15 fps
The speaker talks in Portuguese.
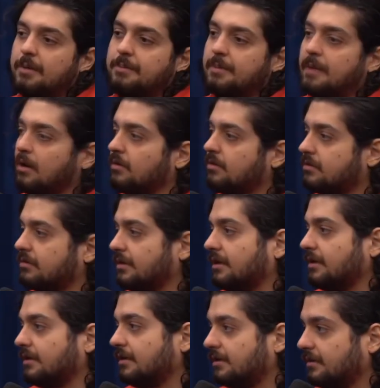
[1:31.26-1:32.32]
maluco,
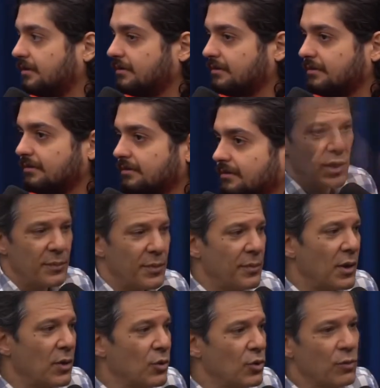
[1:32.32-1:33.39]
né? Não, ah, o Trump é
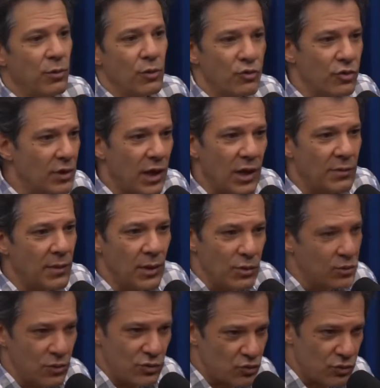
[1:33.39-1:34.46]
maluco, o Bolsonaro é
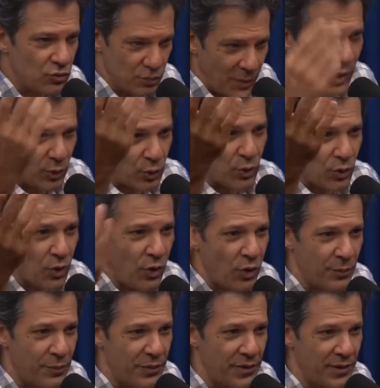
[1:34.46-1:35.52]
maluco. Os, os malucos
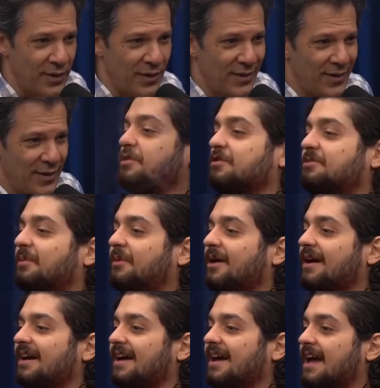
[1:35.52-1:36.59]
rompem. Mas, não,
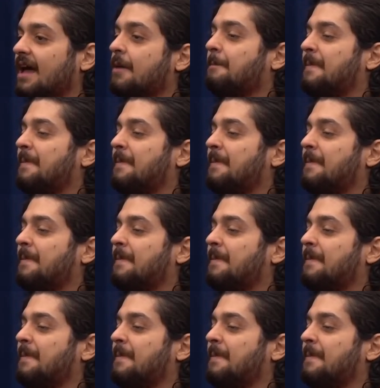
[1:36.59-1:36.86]
mas